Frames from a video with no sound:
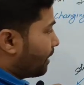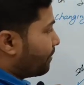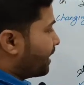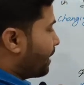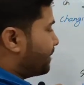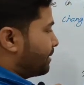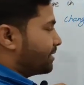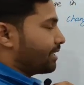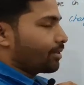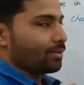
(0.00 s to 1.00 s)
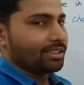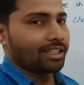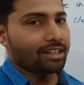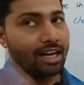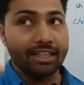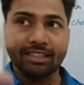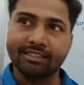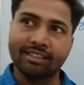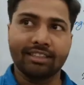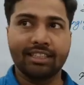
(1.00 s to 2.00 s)
अपने आप ही इमेज आपको बन जाएगा हाँ
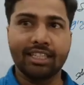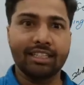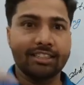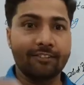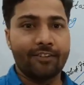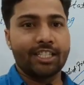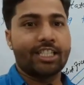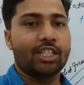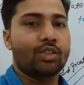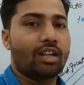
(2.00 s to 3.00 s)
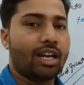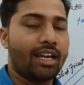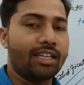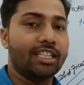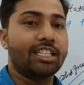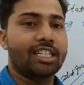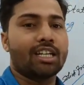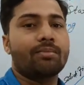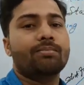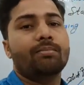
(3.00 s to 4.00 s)
ये से ये ये फेज चेंज हो रहा है ये
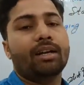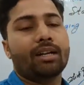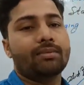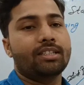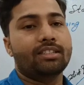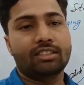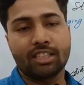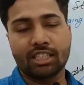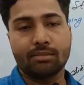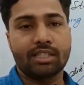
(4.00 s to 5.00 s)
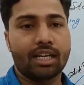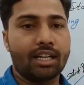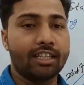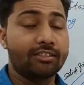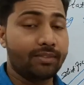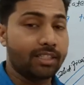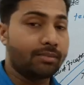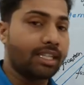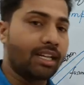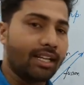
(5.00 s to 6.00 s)
स्टेट ऑफ मैटर इस चेंज में जा रहा है इस फेज
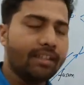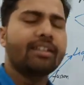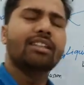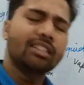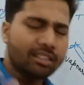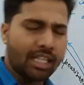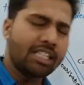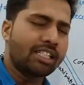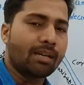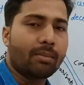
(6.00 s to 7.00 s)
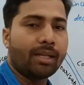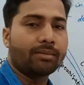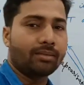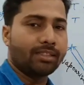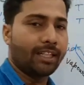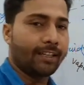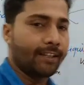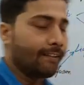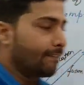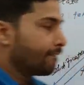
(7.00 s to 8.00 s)
में जा रहा है सारी चीज़ें आप अपने आप समझ जाएंगे